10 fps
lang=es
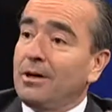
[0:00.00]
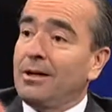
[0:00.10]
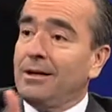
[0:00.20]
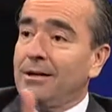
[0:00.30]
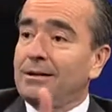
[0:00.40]

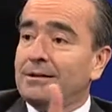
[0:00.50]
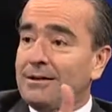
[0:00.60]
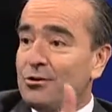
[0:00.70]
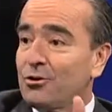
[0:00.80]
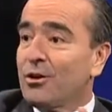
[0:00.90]
el pues
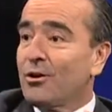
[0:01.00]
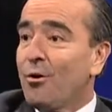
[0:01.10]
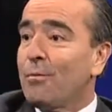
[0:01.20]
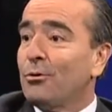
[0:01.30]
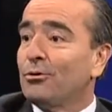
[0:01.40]
centro de
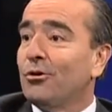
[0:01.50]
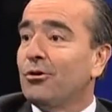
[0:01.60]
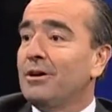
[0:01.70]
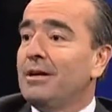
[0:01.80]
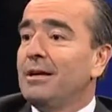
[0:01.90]

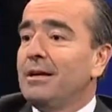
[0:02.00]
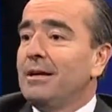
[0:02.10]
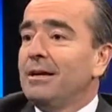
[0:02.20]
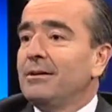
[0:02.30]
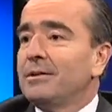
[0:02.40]
cómputo... Ah. ¿no?
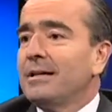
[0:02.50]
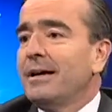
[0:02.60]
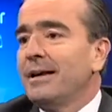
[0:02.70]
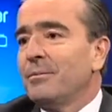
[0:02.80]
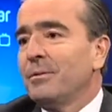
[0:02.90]

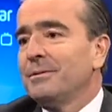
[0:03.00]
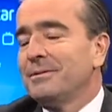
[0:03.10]
exageremos,